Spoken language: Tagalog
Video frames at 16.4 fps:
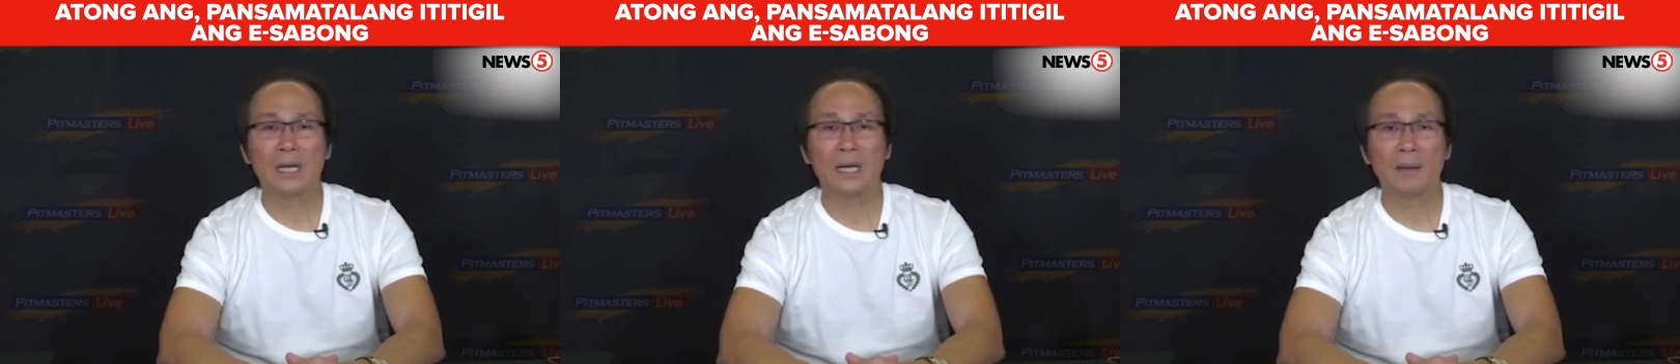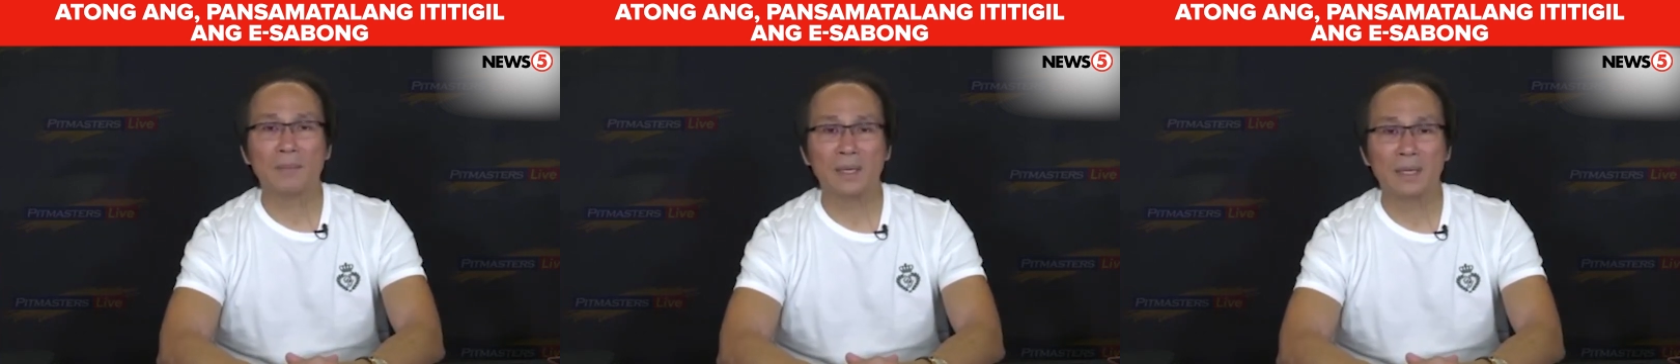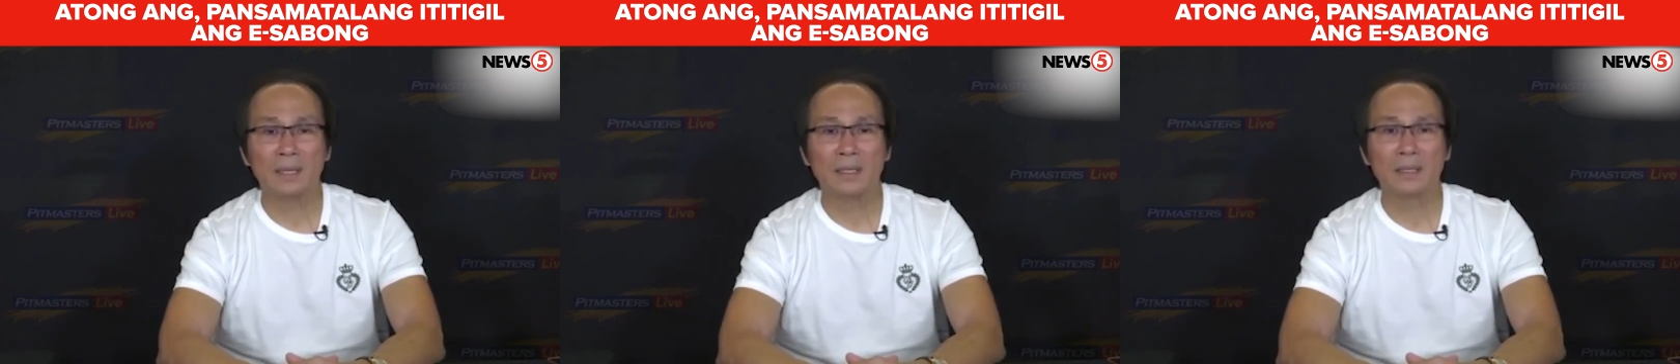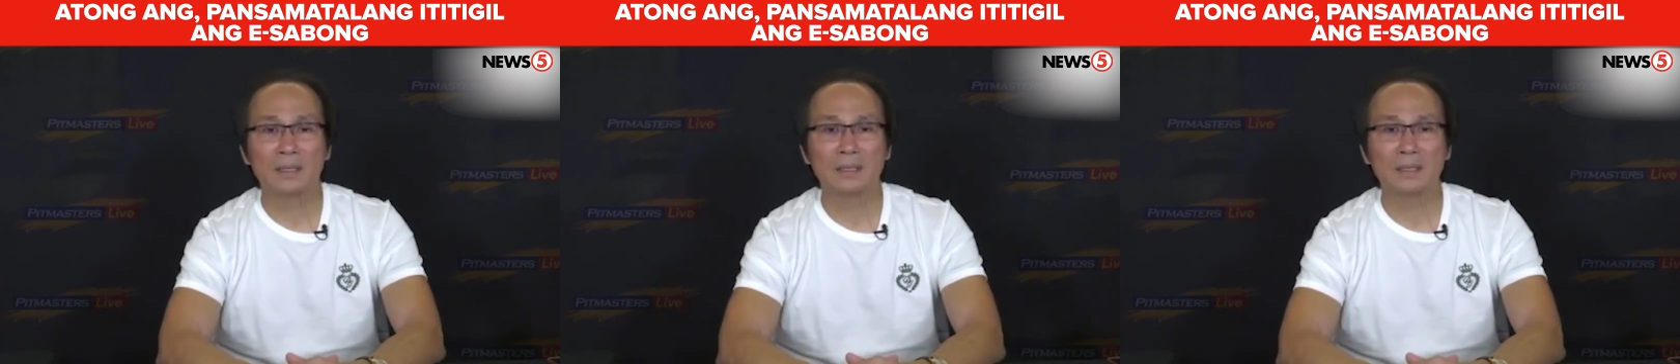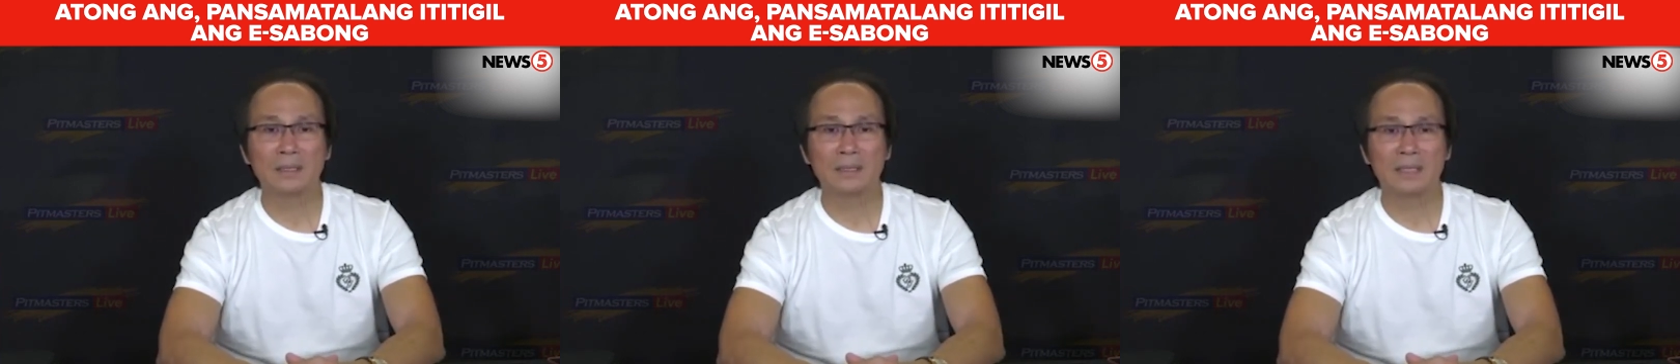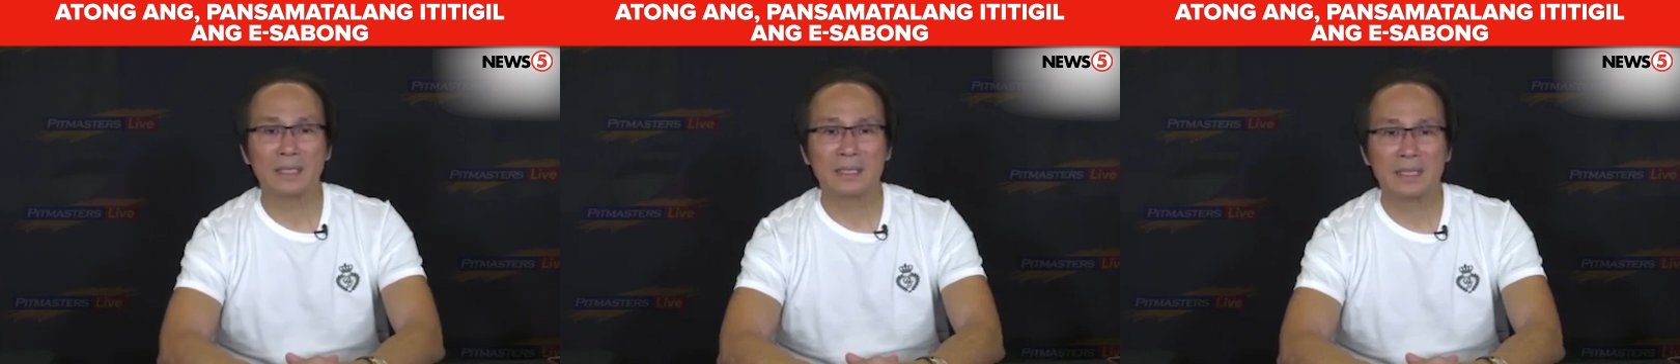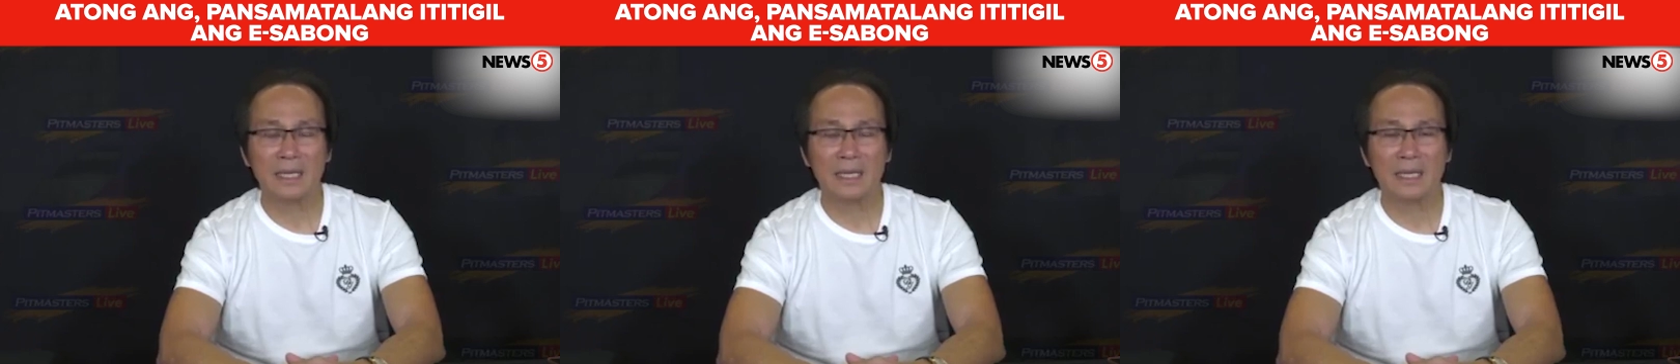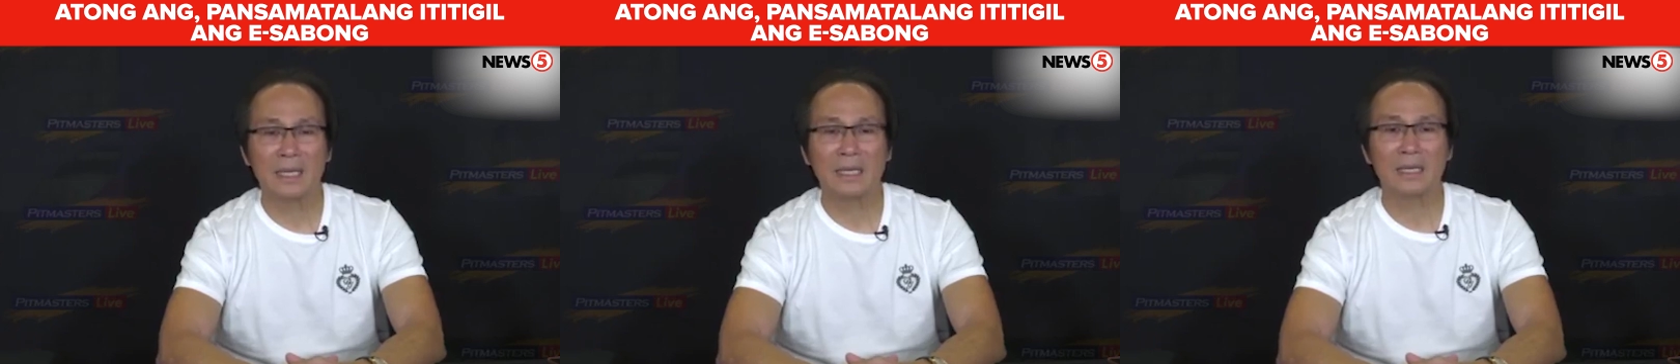kaming
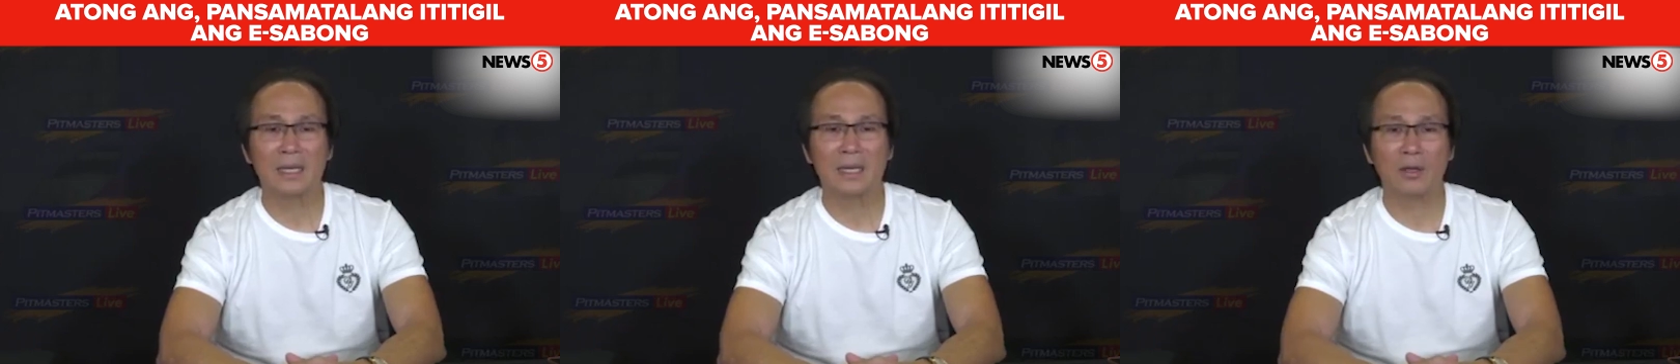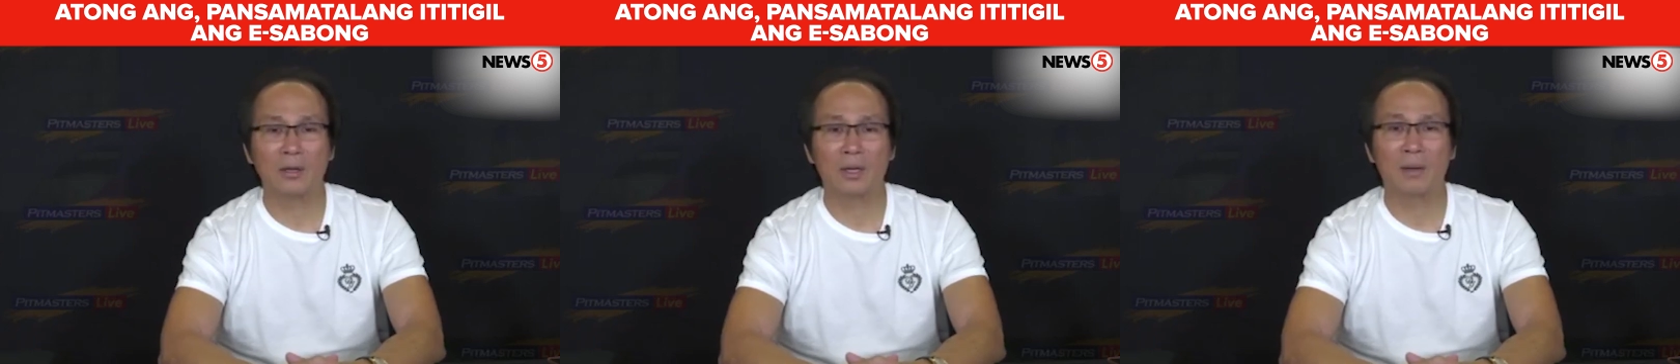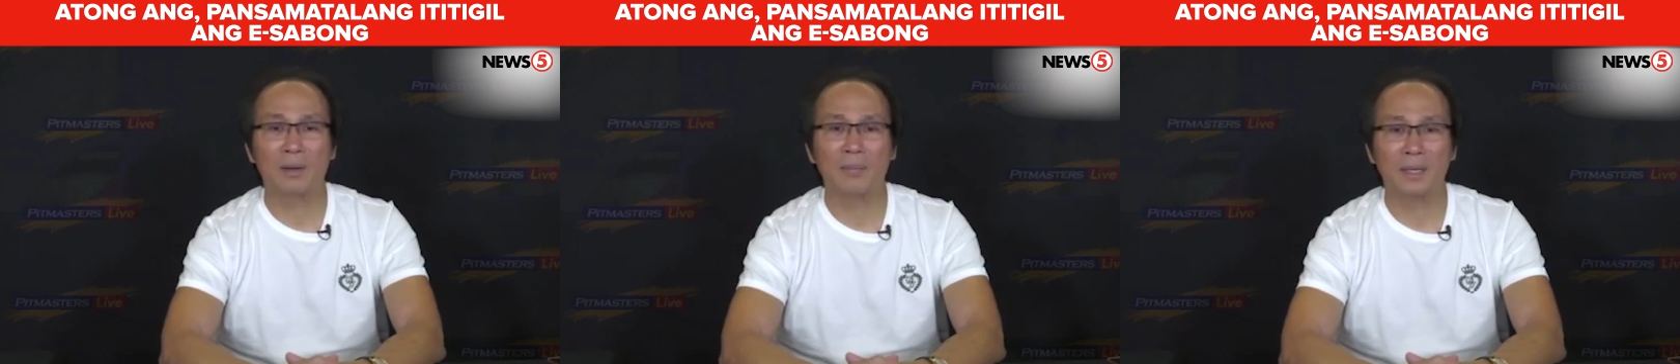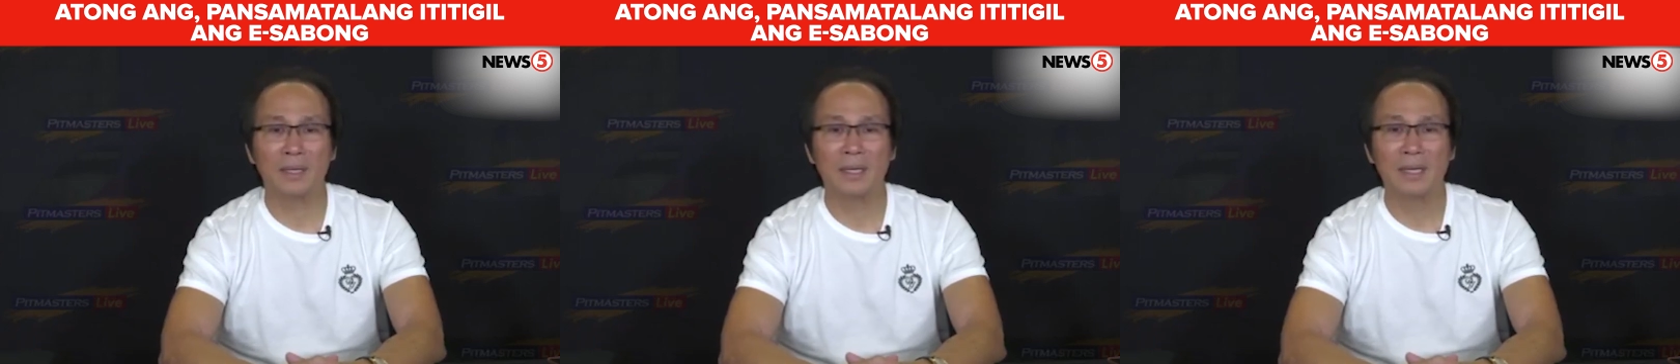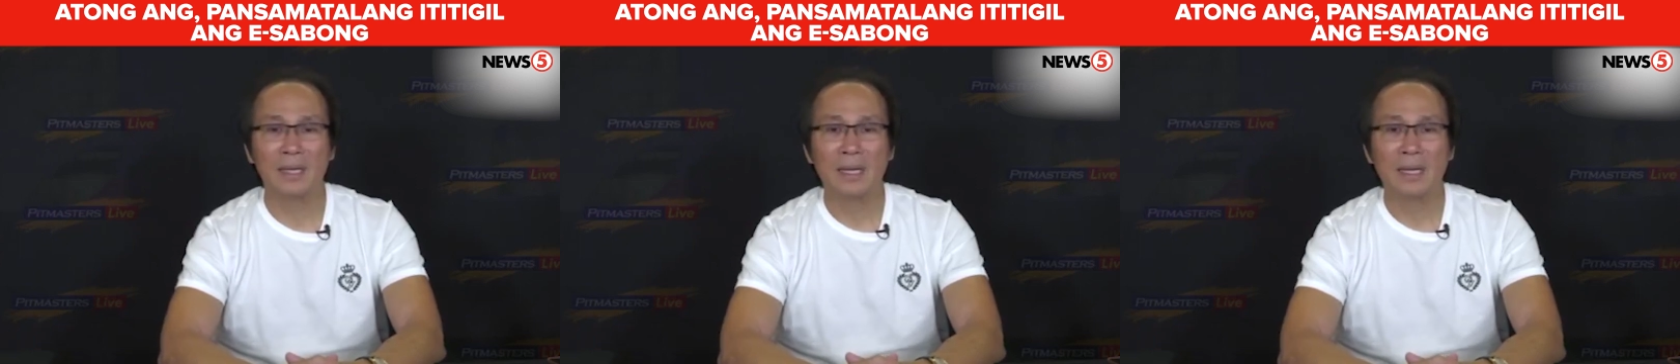titigil ngayong gabi